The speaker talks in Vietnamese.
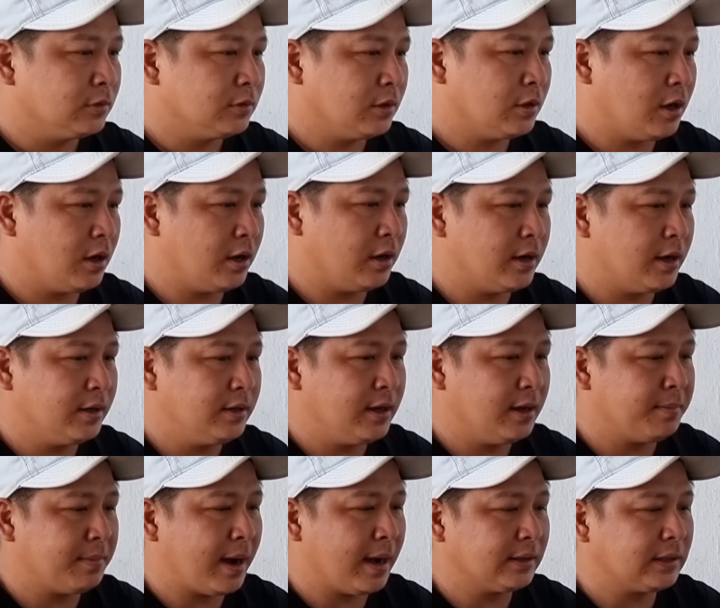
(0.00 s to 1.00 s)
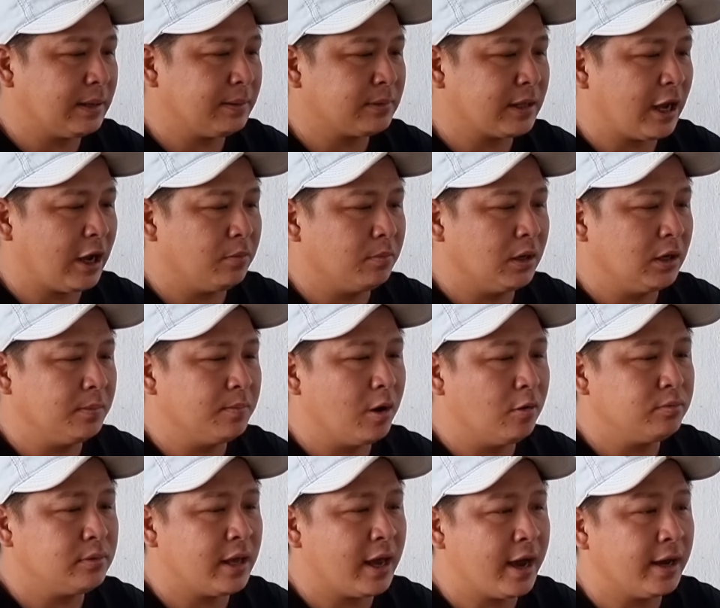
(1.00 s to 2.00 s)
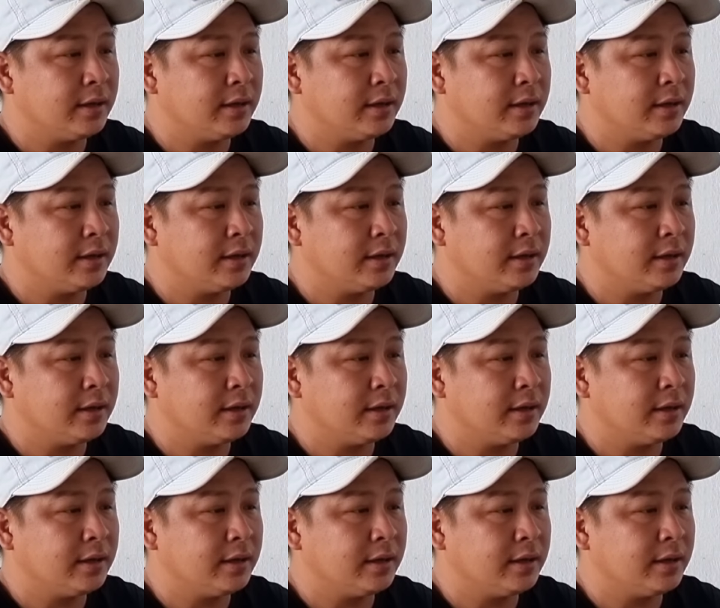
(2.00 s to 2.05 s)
Rồi đến với mã tiếp theo mười bốn D.